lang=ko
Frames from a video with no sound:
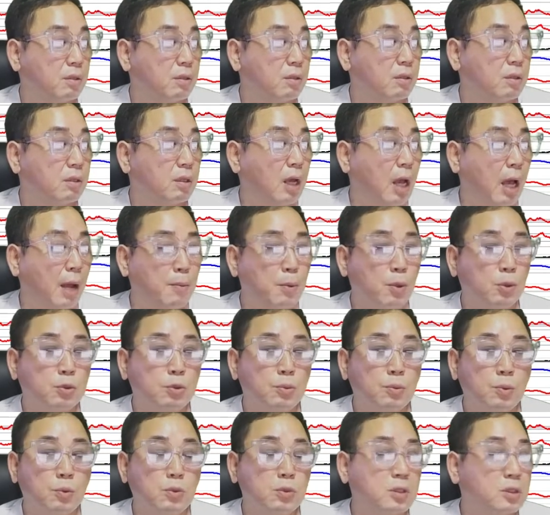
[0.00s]

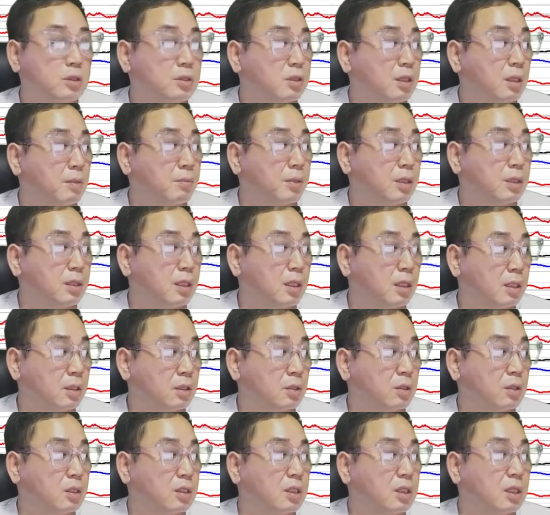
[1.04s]
아무것도 모르시는 양반이야.
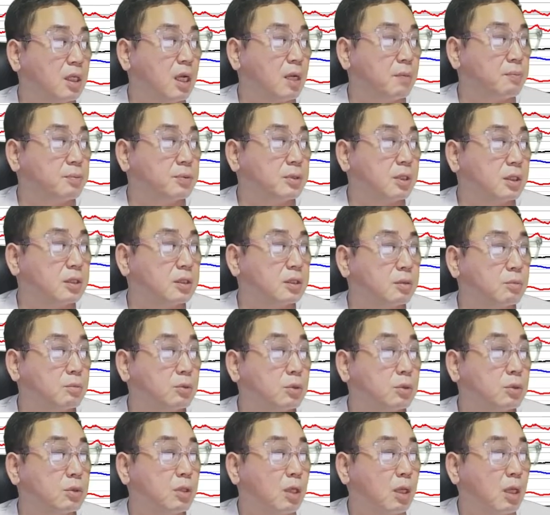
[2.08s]
이거 큰일 날 뿐이야 지금.
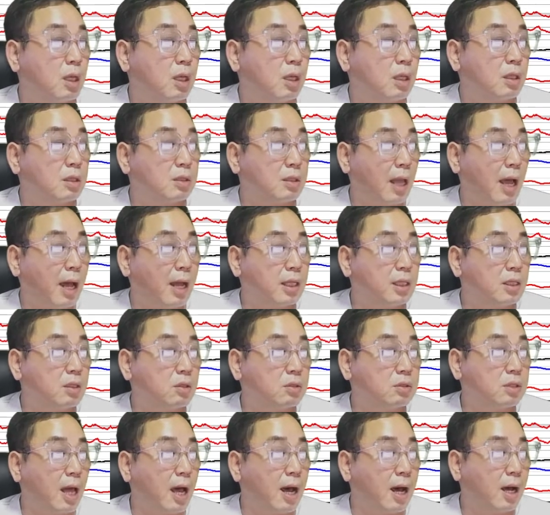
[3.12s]
다
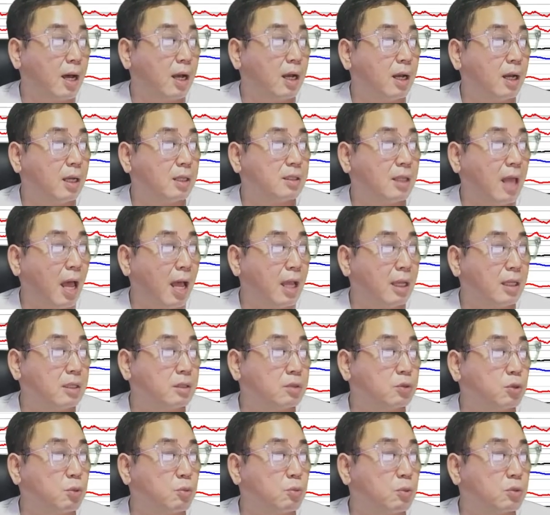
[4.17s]
잃어, 다. 아, 다
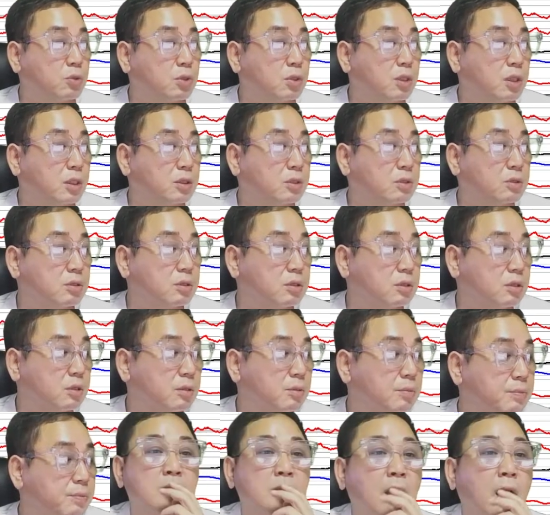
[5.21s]
잃는 종목 들어가셨어, 지금.
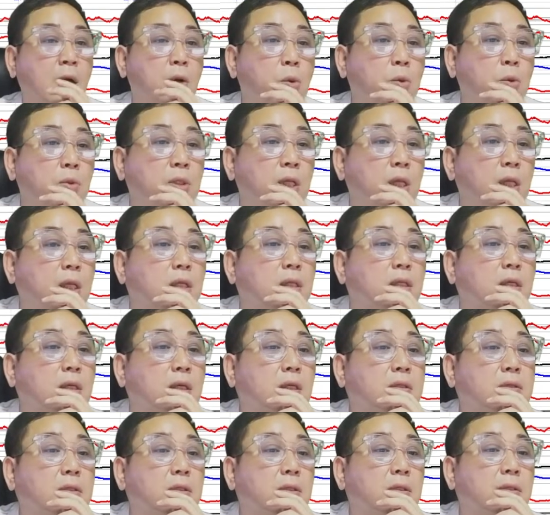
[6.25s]
다 꼭대기에
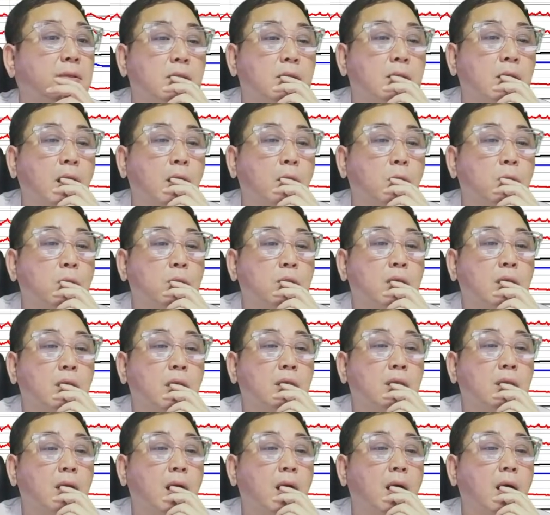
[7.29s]
들어갔어. 다
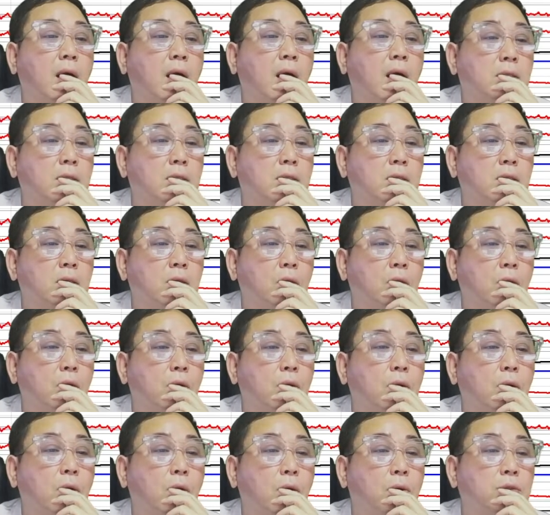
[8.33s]
꼭대기에, 다.
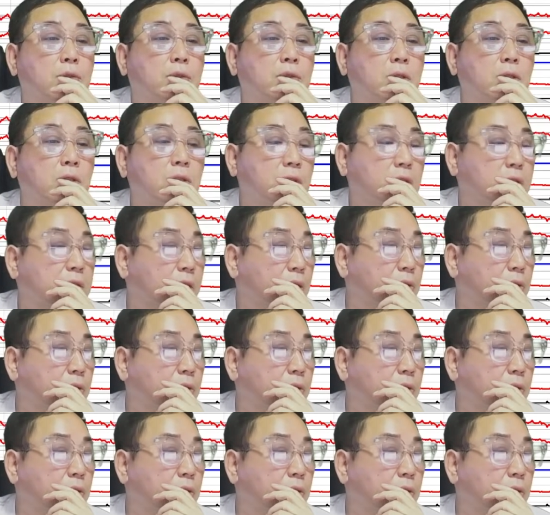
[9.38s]
이거 어, 어디서 이렇게 산